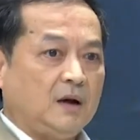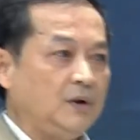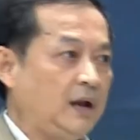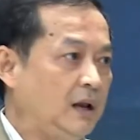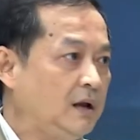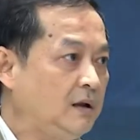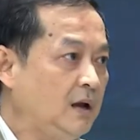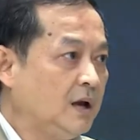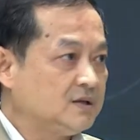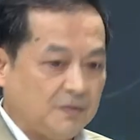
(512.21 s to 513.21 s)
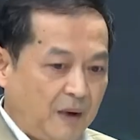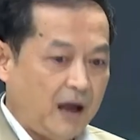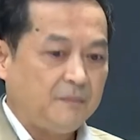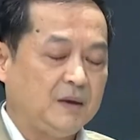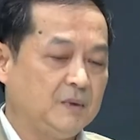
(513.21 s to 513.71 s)
กับคนนั้นเลยสิบห้า
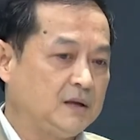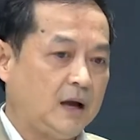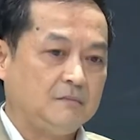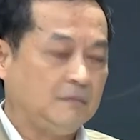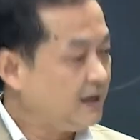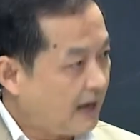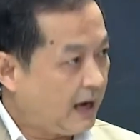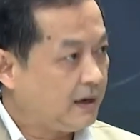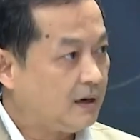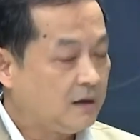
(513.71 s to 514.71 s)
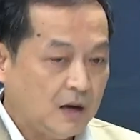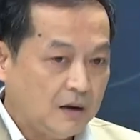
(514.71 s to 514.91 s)
ปีเหมือนกันไม่ได้ฮะ